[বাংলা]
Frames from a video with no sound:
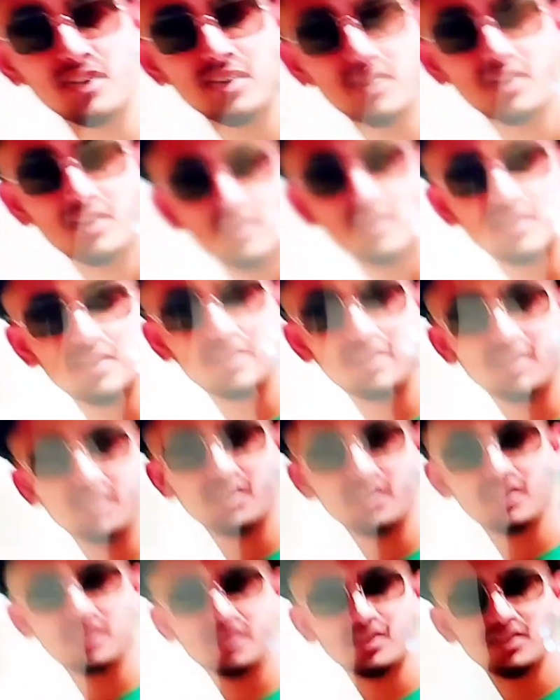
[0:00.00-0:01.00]
কেউ যদি
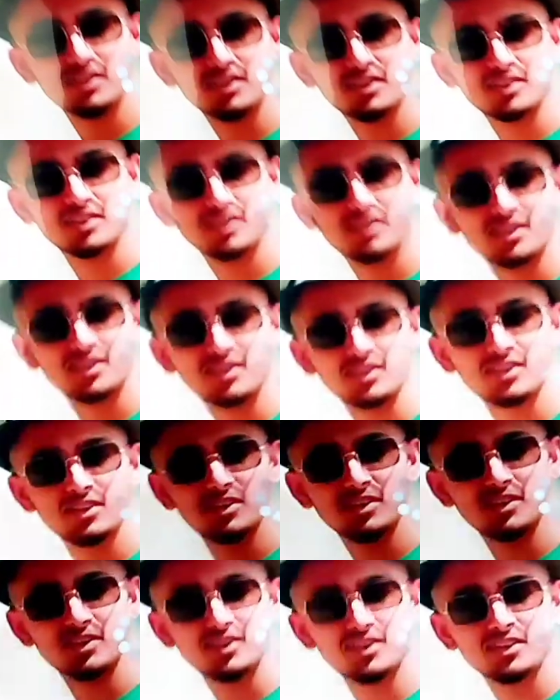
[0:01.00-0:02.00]
ডাবল গ্লাস
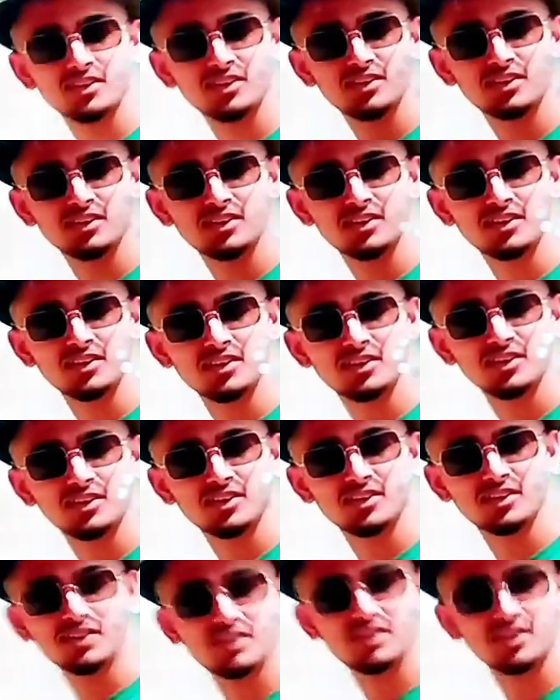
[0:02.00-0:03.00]
মেটাল বডি
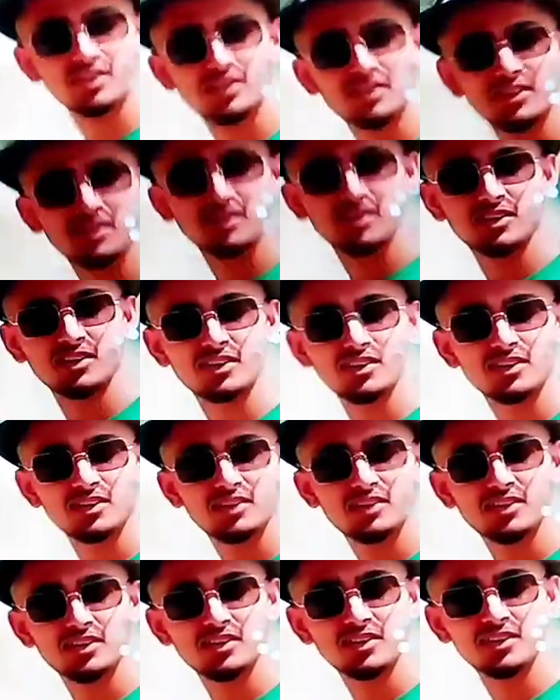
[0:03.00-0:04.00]
সাউন্ড বার
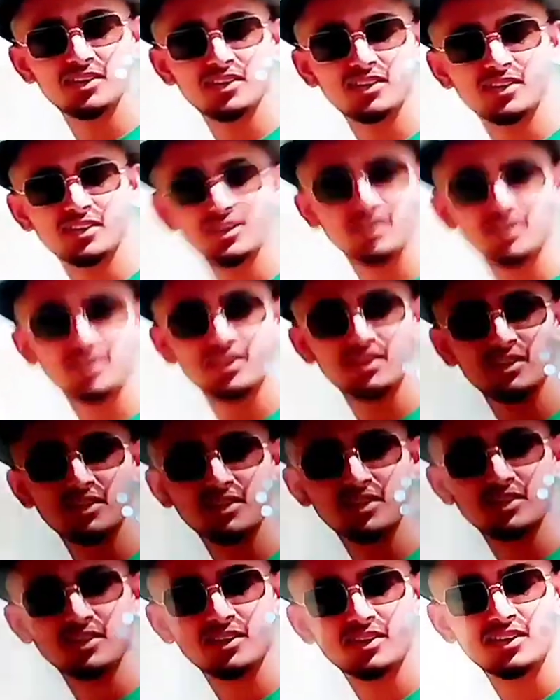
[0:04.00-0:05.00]
উইথ ভয়েস
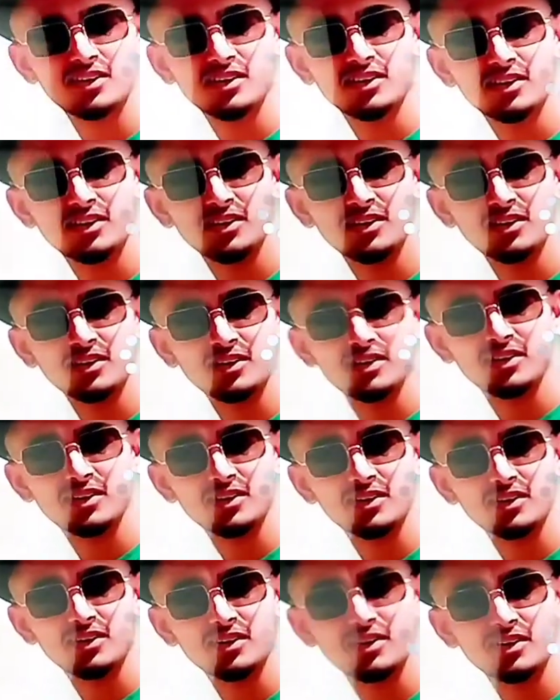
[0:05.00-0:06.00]
কন্ট্রোল দুই বছর গ্যারান্টি
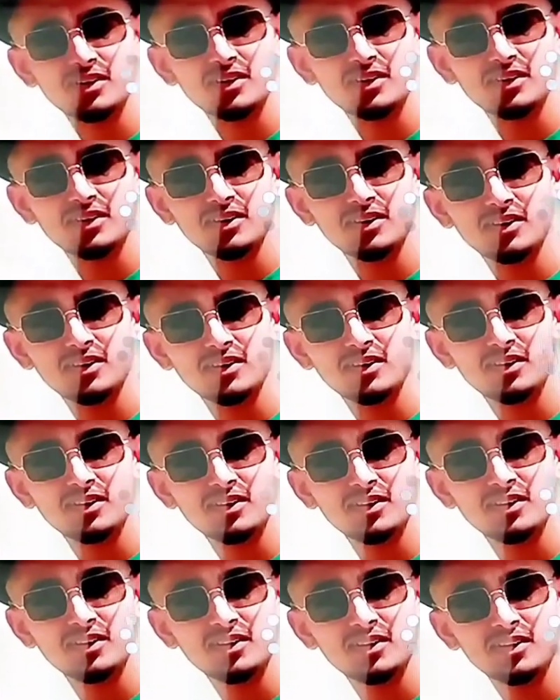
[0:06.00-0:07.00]
সহ চান
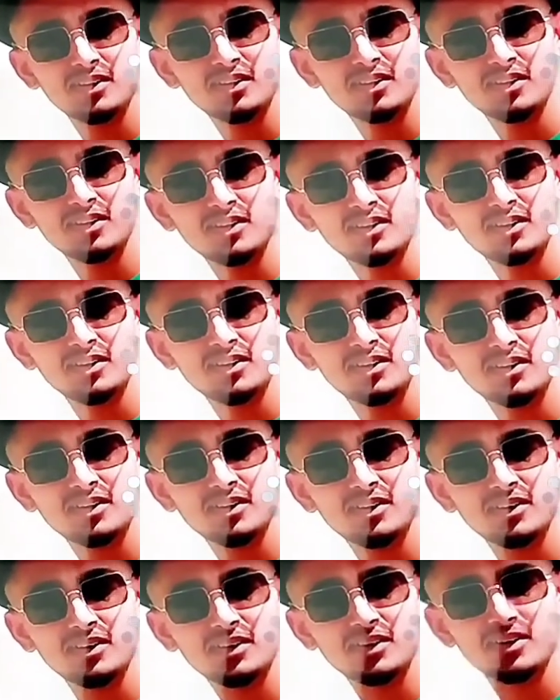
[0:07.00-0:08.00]
তাহলে এই টিভিটা অবশ্যই
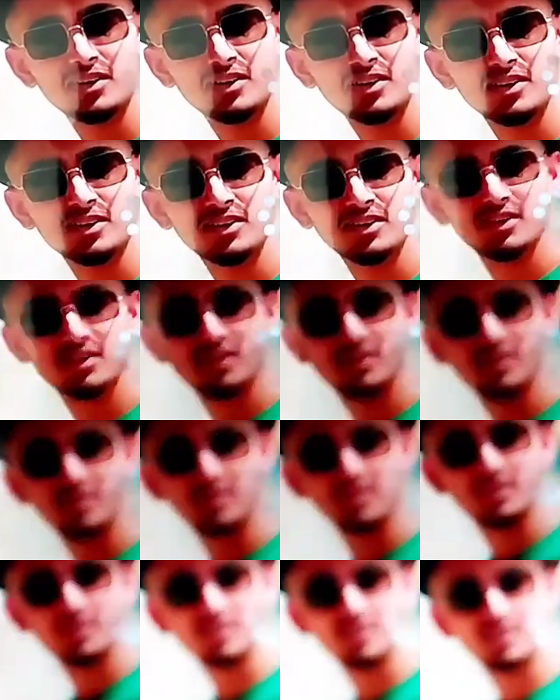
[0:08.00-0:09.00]
আপনারা চুজ করতে হবে
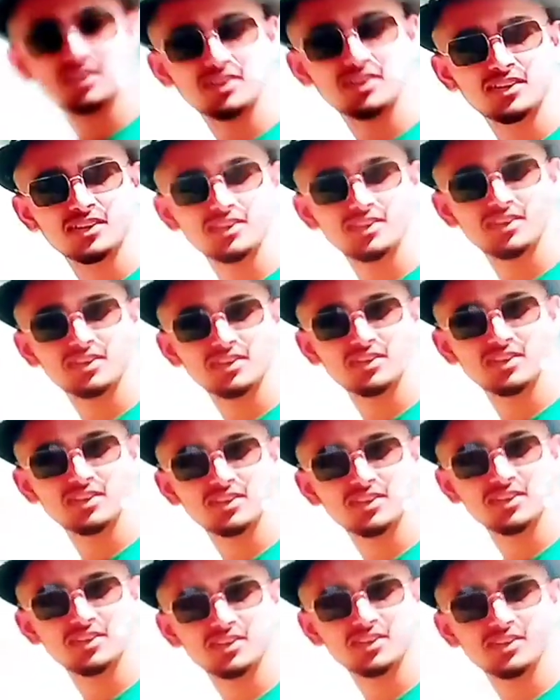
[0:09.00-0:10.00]
এটাই বেস্ট কোয়ালিটি
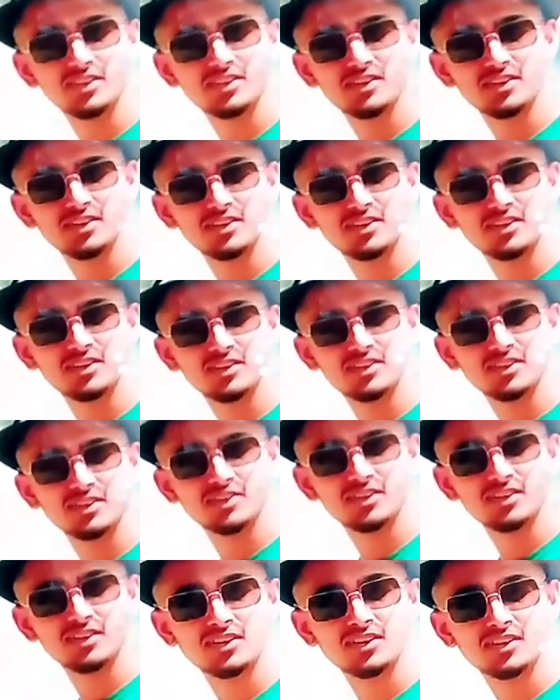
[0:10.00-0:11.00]
এবং
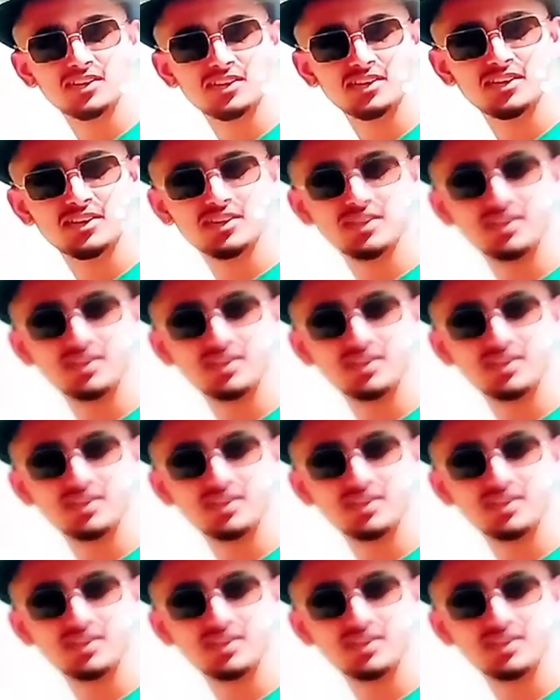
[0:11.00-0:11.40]
বেস্ট একটা